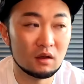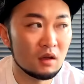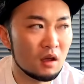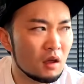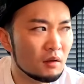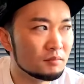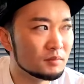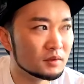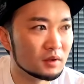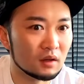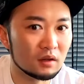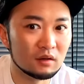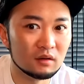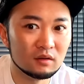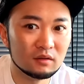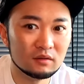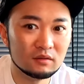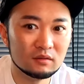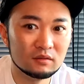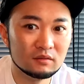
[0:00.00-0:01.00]
えみたいな。
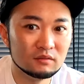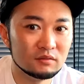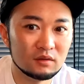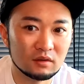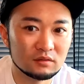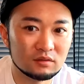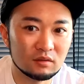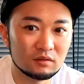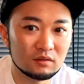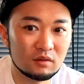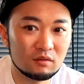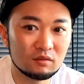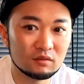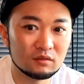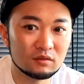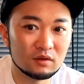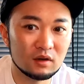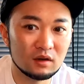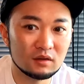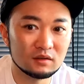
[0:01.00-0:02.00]
いや、そんな
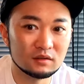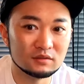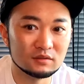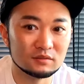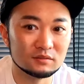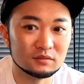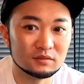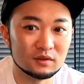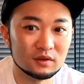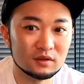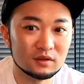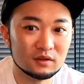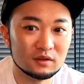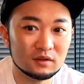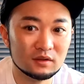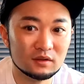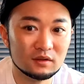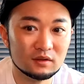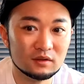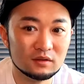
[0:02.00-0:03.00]
ことないです。
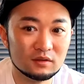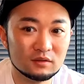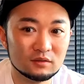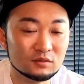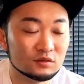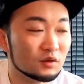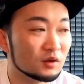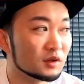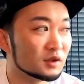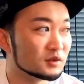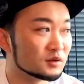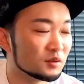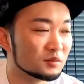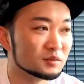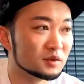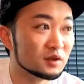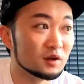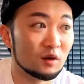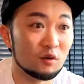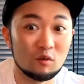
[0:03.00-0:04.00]
嘘で
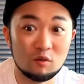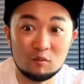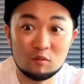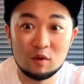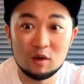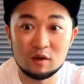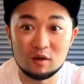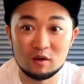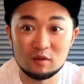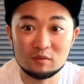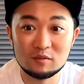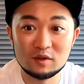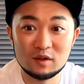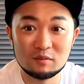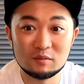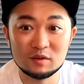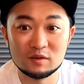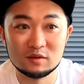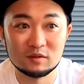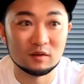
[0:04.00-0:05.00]
しょって。いや、ほんまやから見
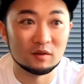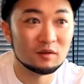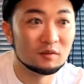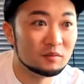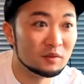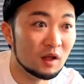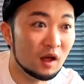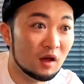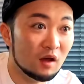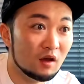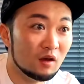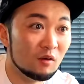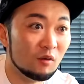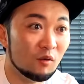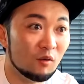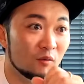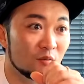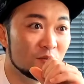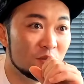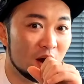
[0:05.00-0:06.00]
てみって。
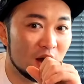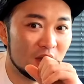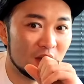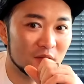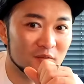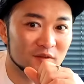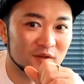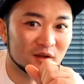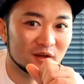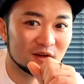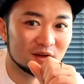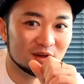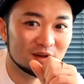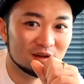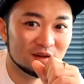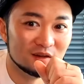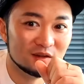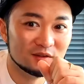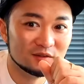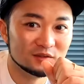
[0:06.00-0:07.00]
ほんまやみたいな。
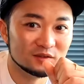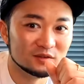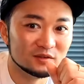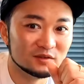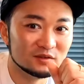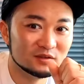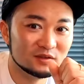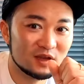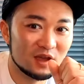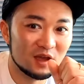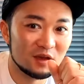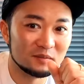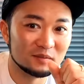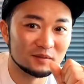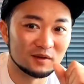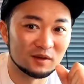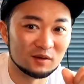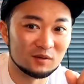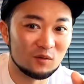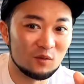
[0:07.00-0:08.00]
すげえ
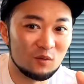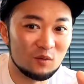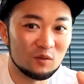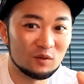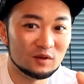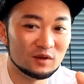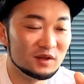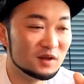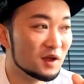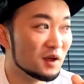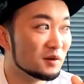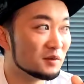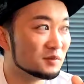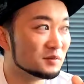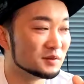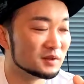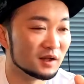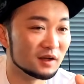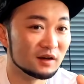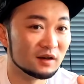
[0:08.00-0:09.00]
みたいな。ここ入れる
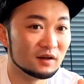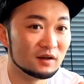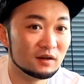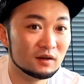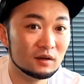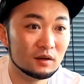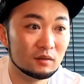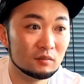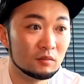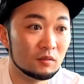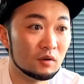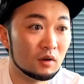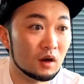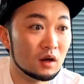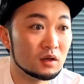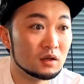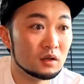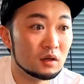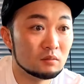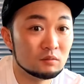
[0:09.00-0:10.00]
みたいな。もう
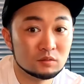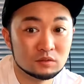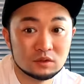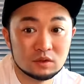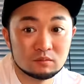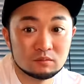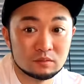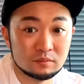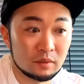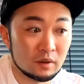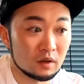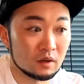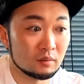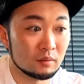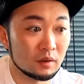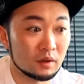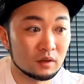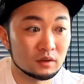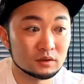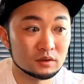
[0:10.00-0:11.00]
アイアンも全部
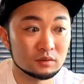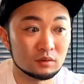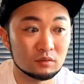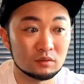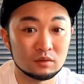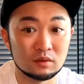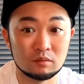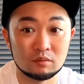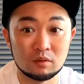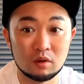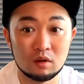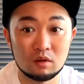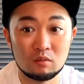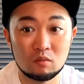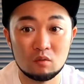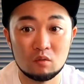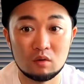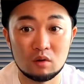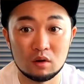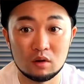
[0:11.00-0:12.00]
バラバラにして置いてる。誰も
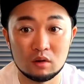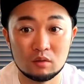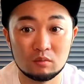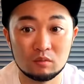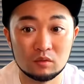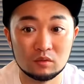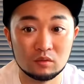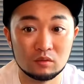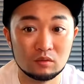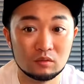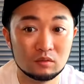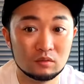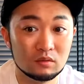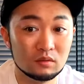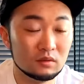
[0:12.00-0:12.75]
置かれへんもの。